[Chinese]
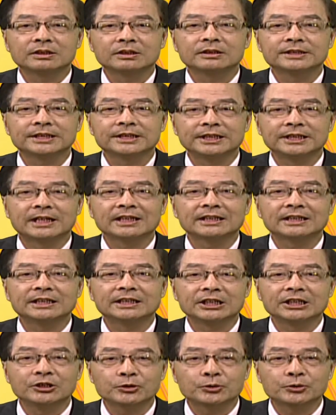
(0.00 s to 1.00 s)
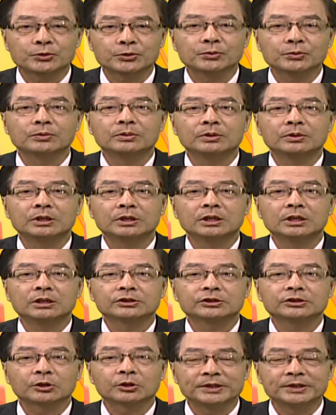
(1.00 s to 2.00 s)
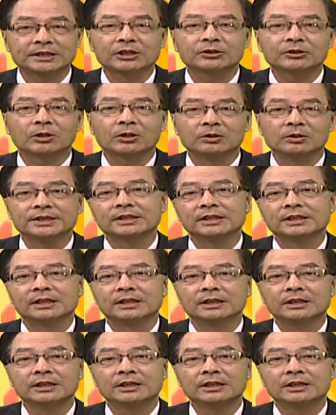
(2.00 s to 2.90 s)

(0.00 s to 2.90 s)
其他的因素做一些妥协。